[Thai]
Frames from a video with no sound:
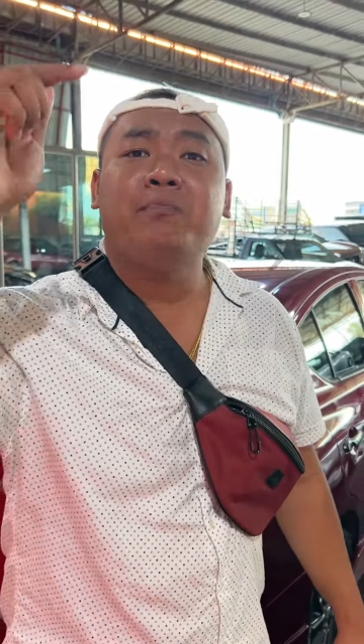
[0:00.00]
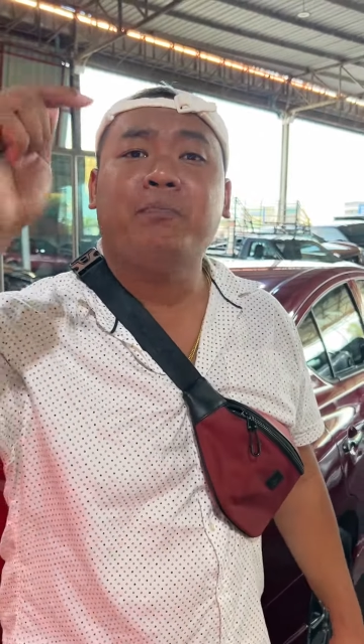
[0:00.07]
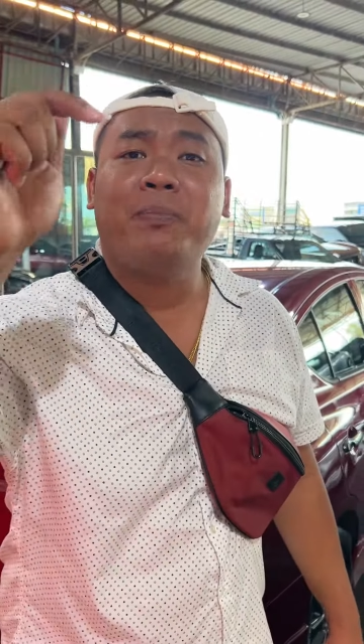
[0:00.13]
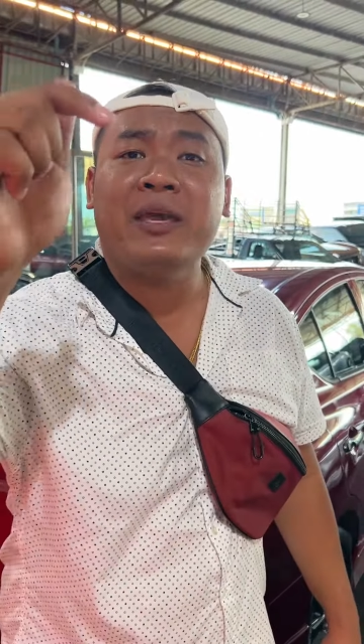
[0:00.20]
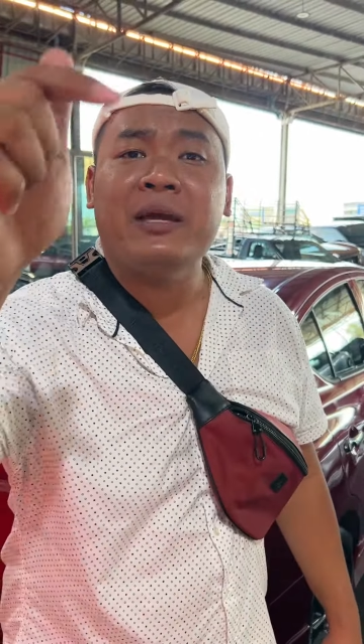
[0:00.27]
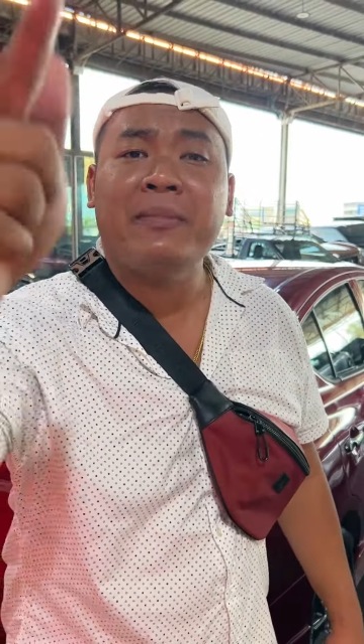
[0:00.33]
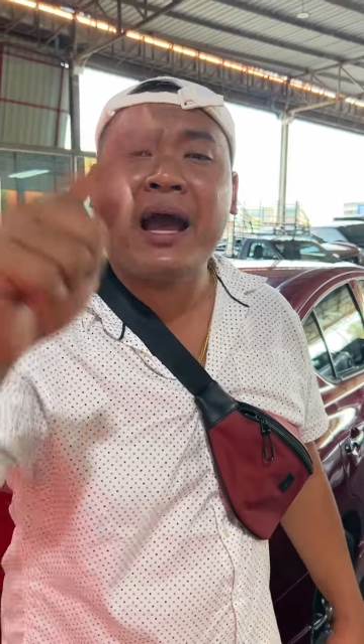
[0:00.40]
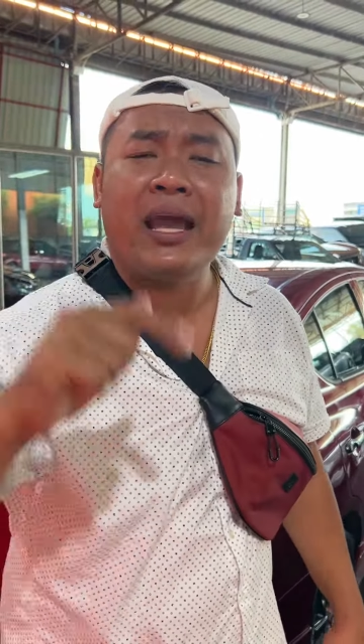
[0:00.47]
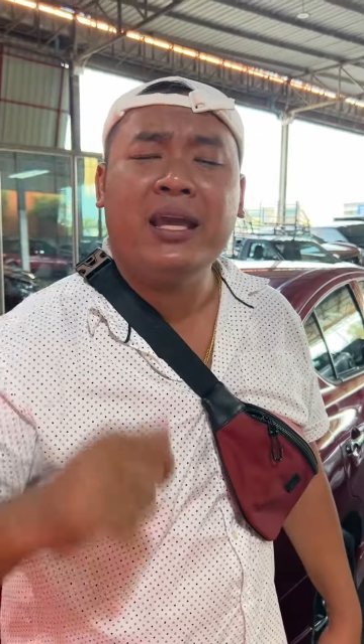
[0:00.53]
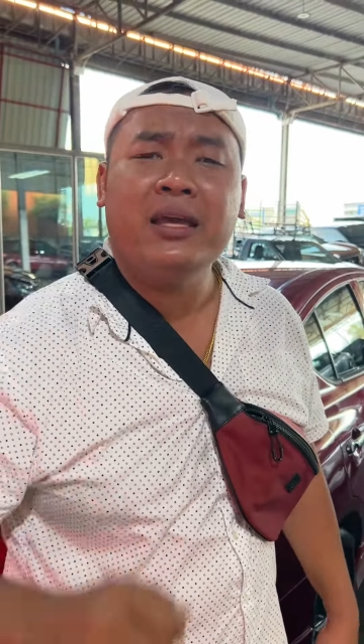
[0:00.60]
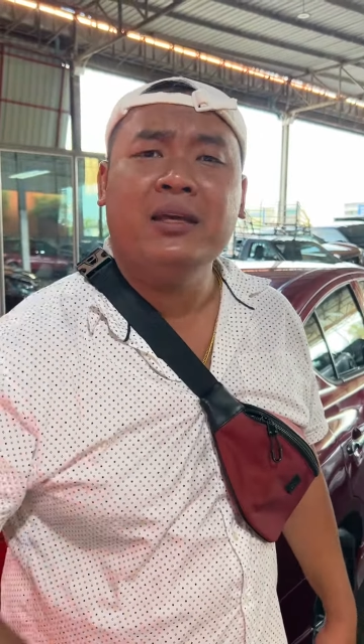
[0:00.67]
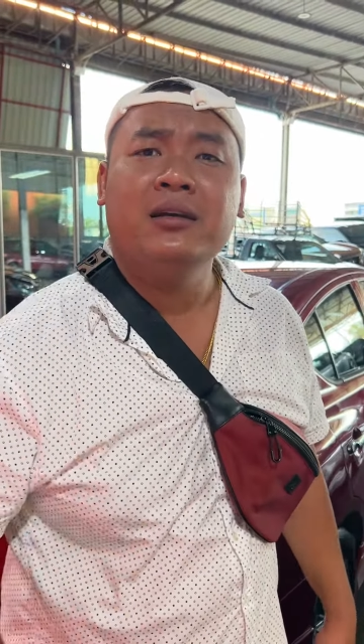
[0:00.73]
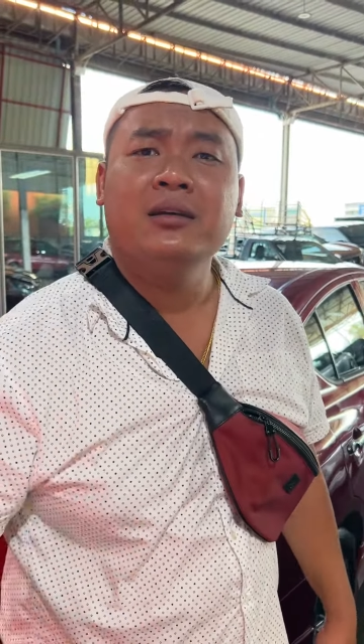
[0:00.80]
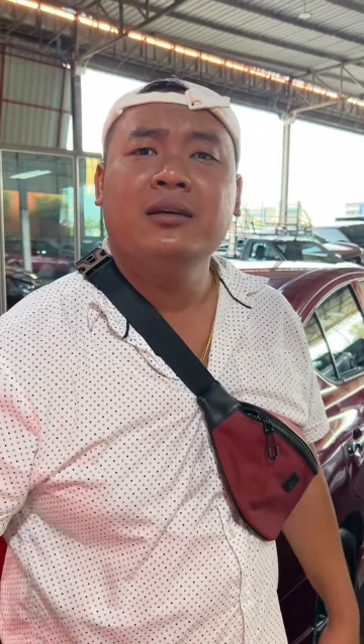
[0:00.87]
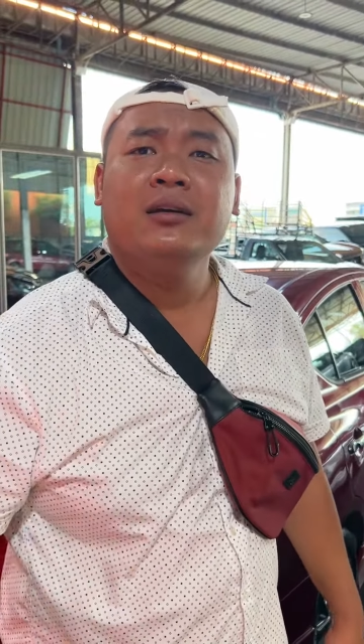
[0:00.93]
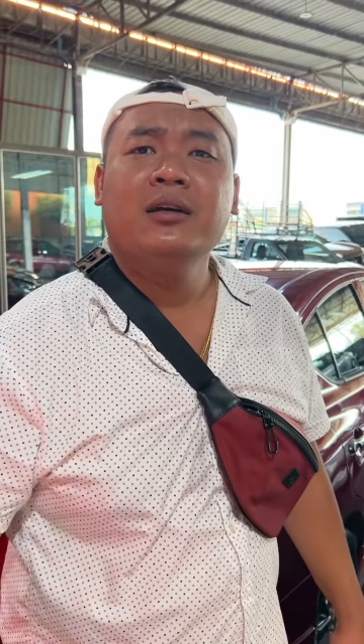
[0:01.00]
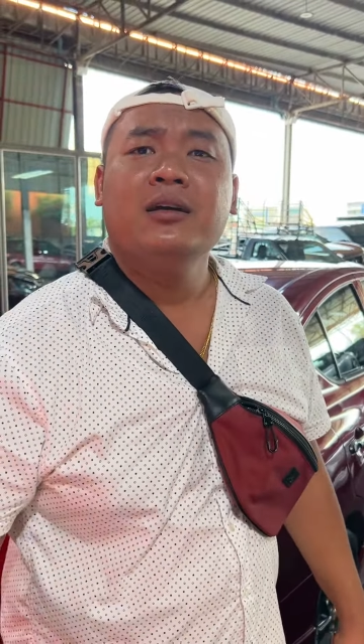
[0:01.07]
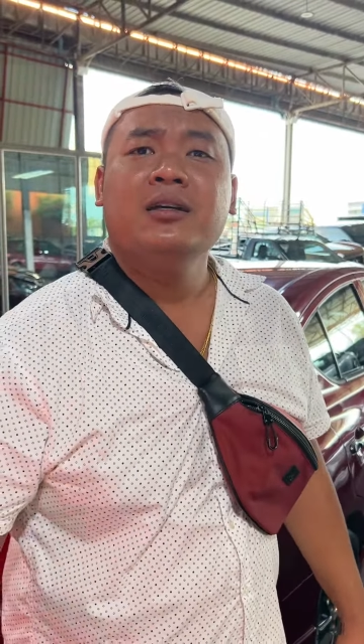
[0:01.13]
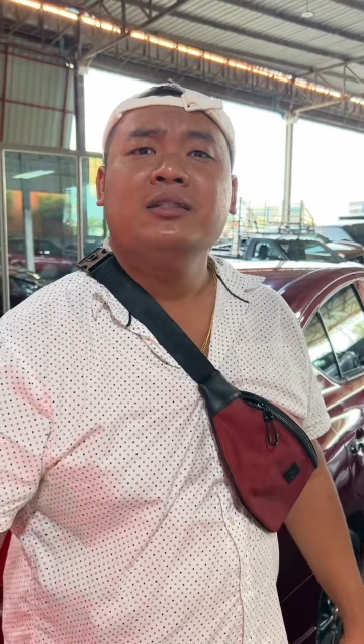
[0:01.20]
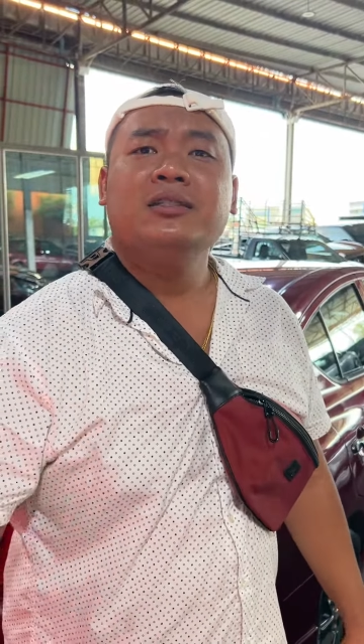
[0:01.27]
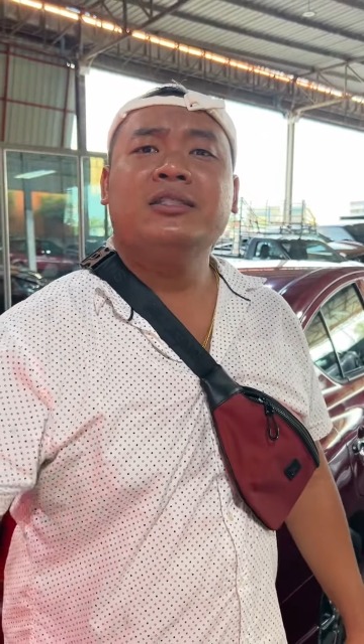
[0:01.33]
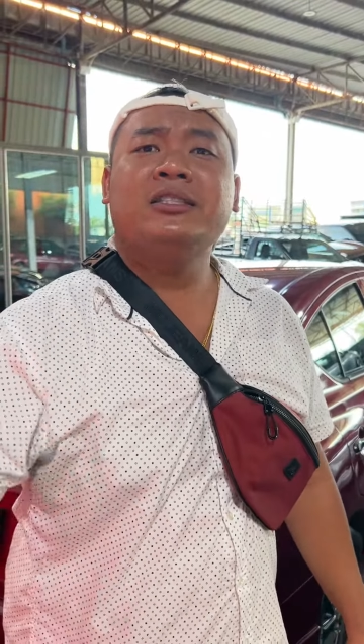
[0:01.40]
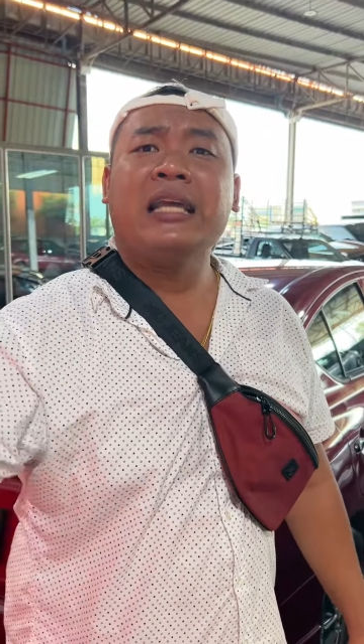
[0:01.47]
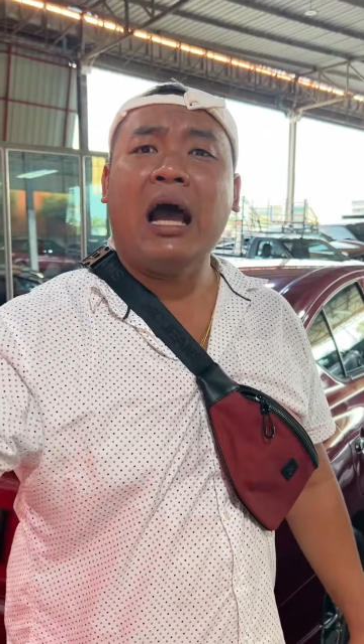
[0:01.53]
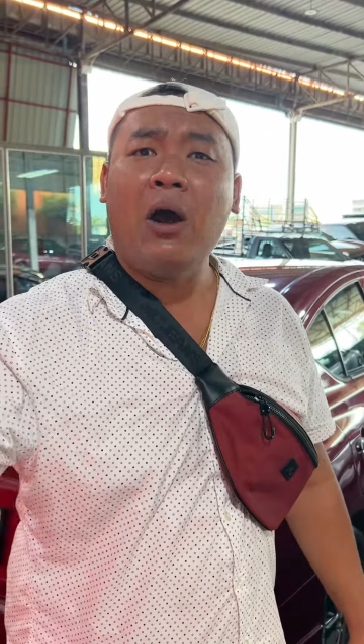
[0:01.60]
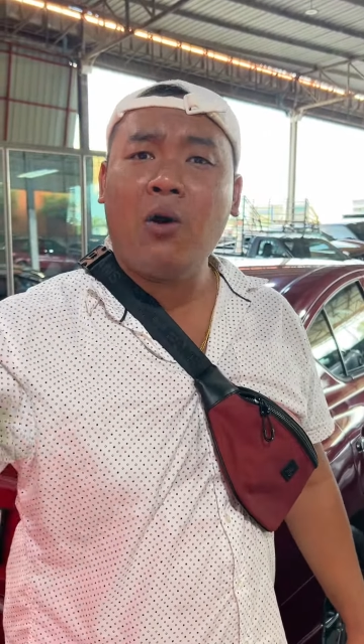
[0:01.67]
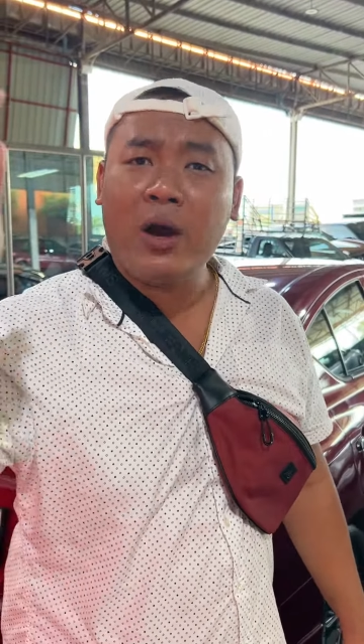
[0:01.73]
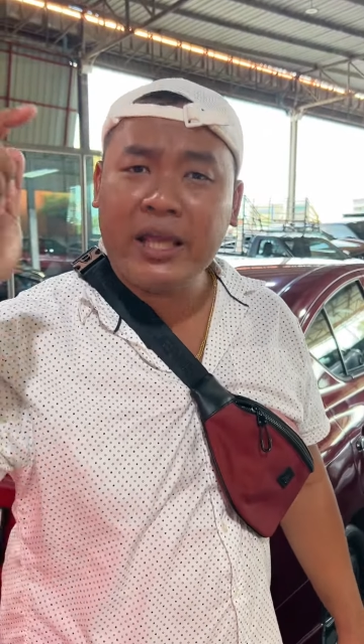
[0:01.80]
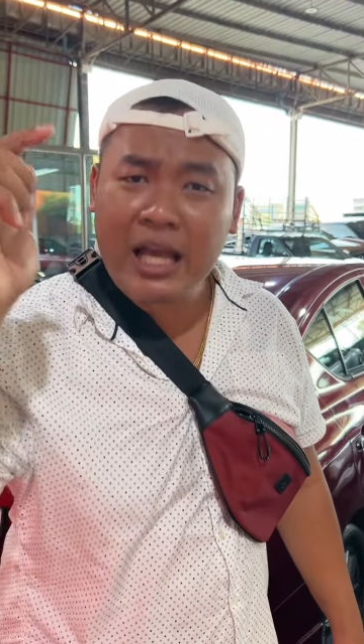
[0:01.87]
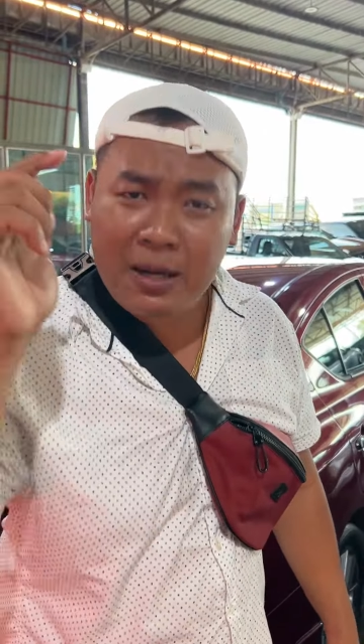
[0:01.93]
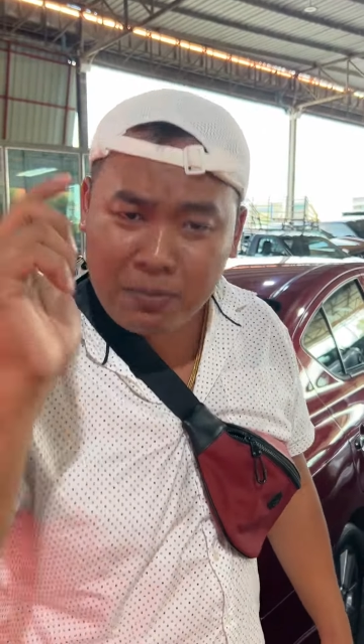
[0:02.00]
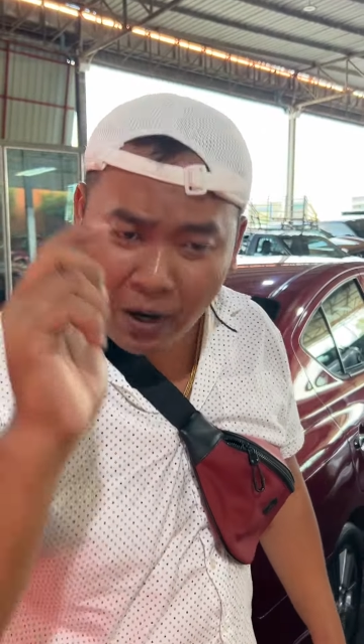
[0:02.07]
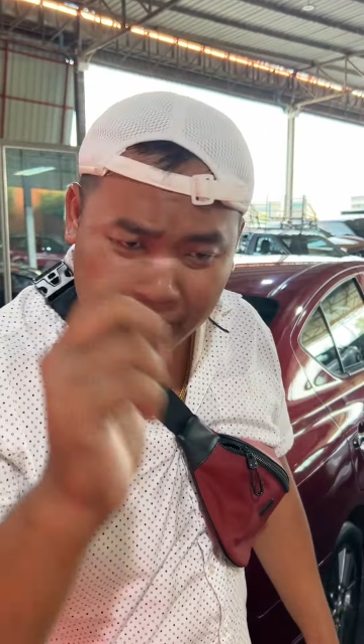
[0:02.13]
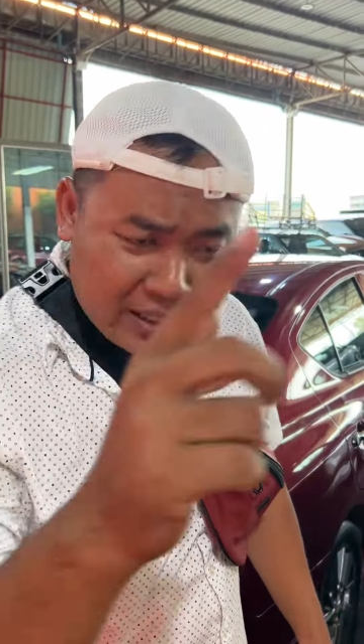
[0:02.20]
ปีใหม่เจ้าก็ยังผ่อน